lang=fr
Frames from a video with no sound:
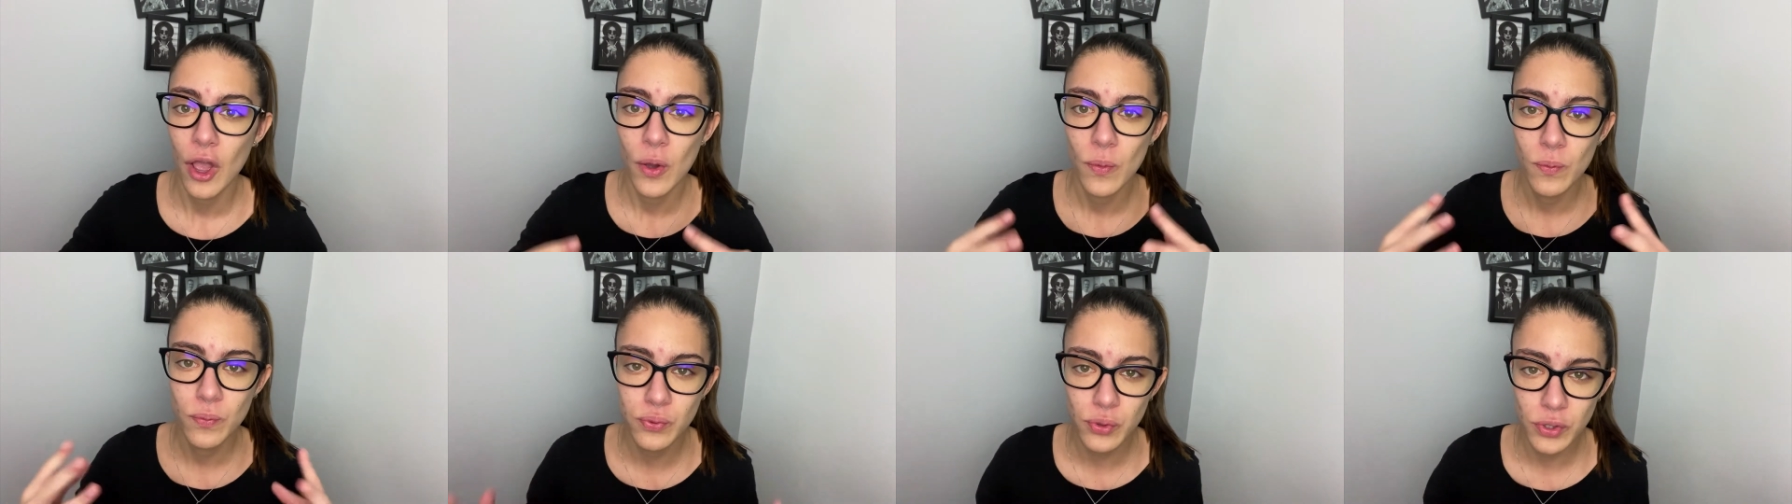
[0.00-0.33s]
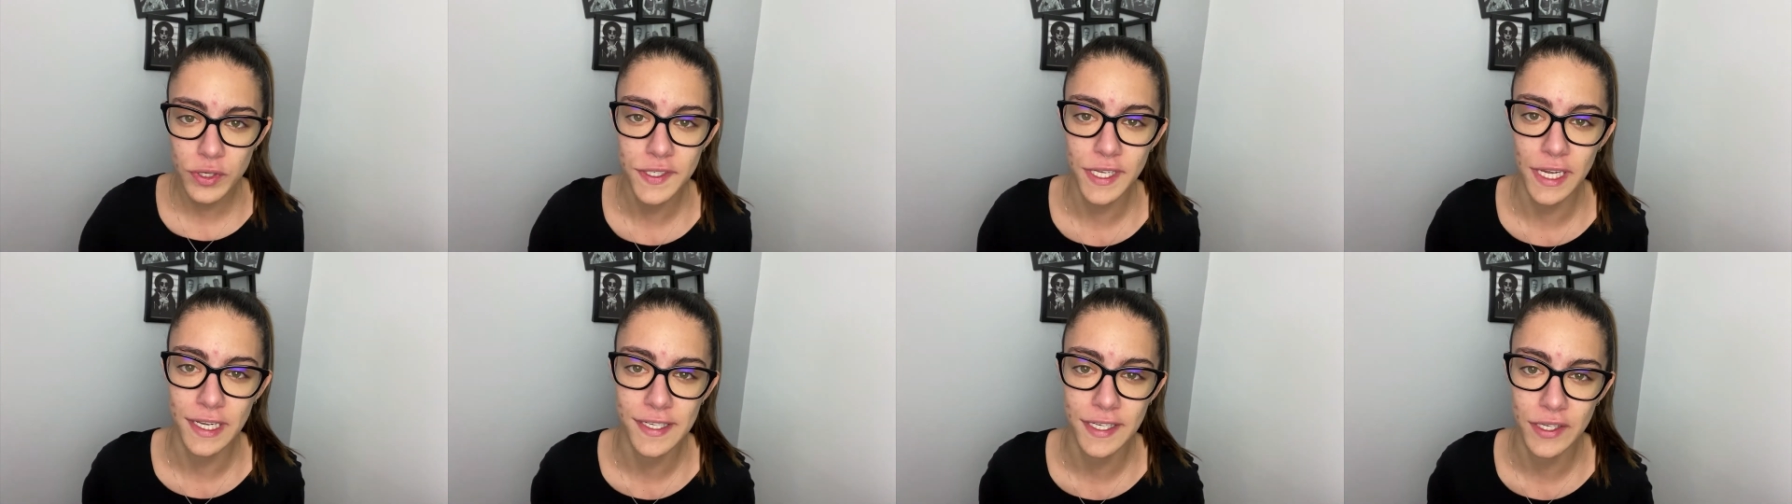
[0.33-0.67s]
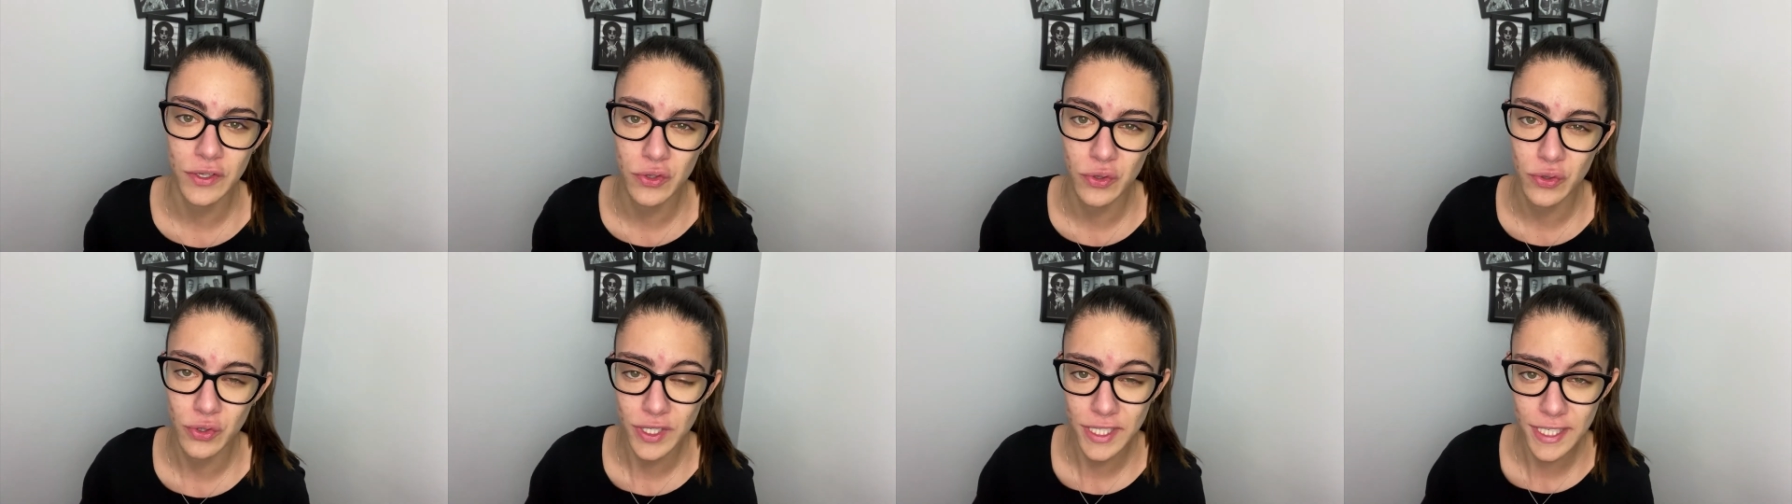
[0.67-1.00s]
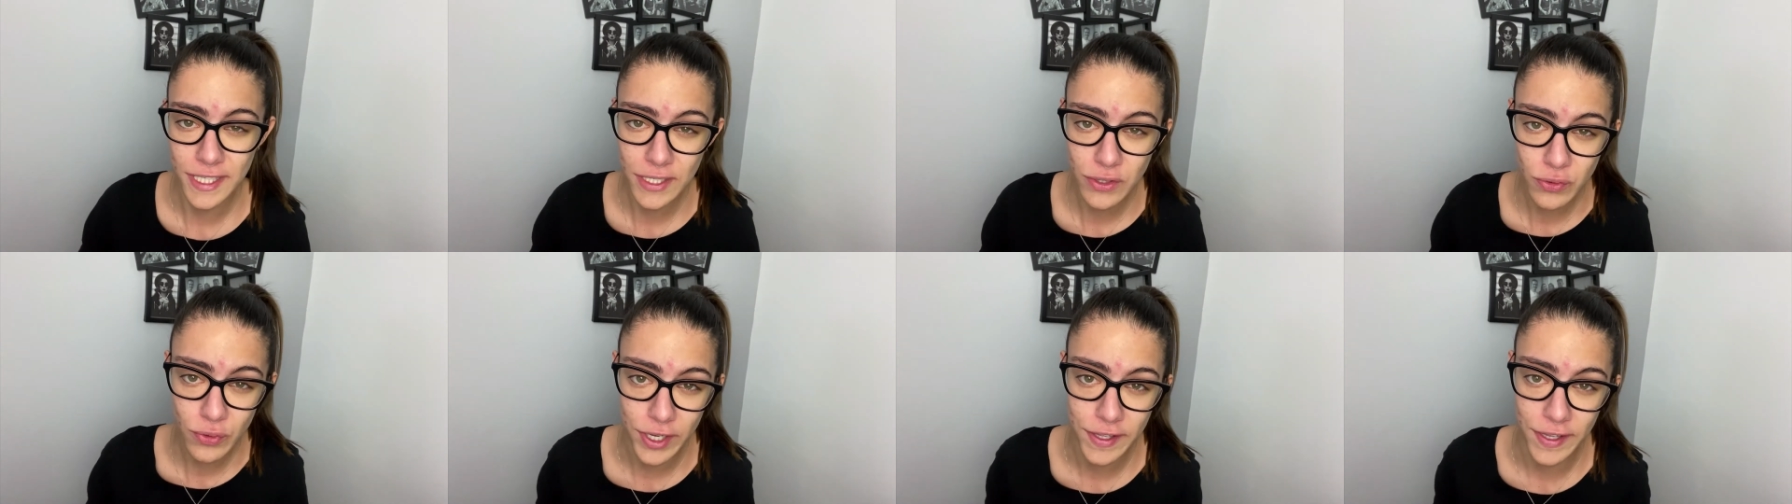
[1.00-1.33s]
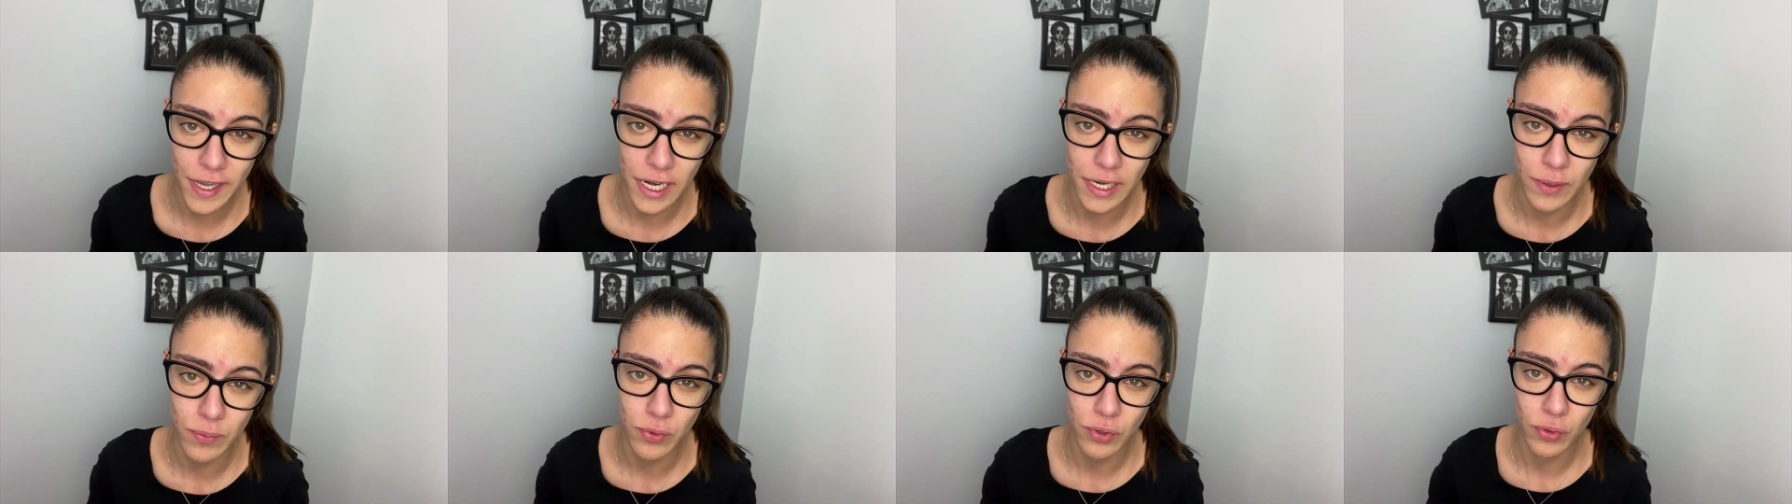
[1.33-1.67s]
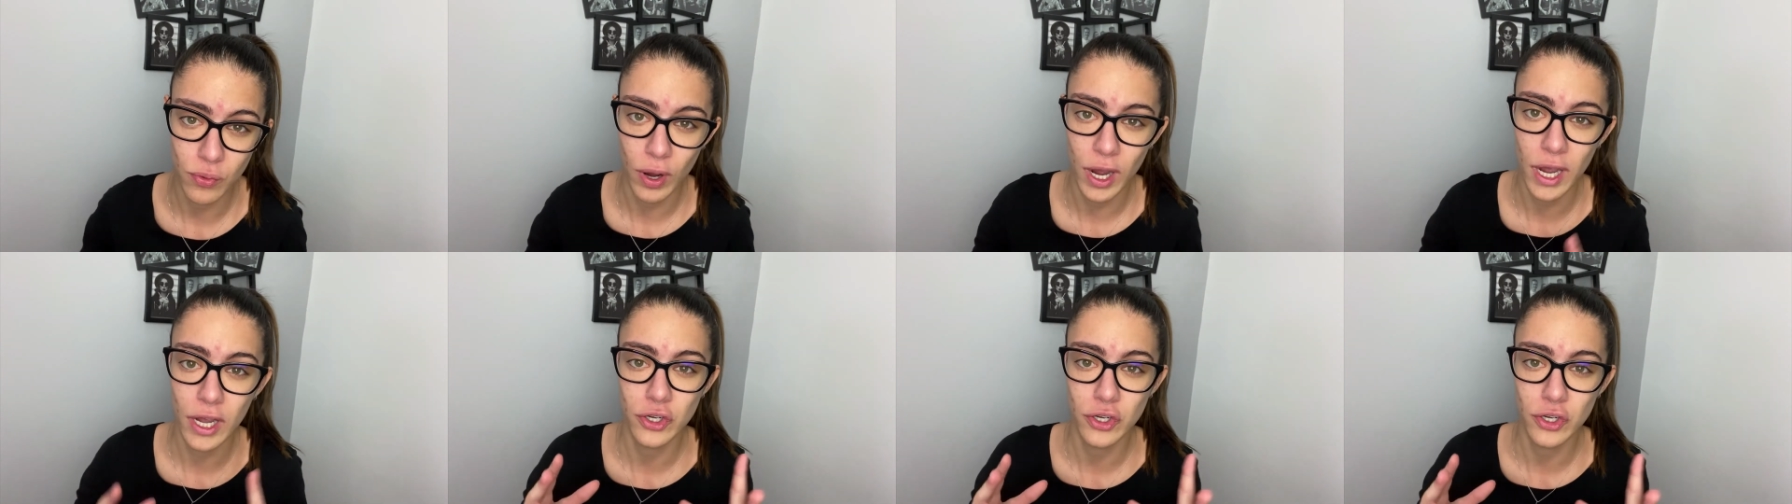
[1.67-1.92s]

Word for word: Pour celles et ceux qui souhaitent aller plus loin,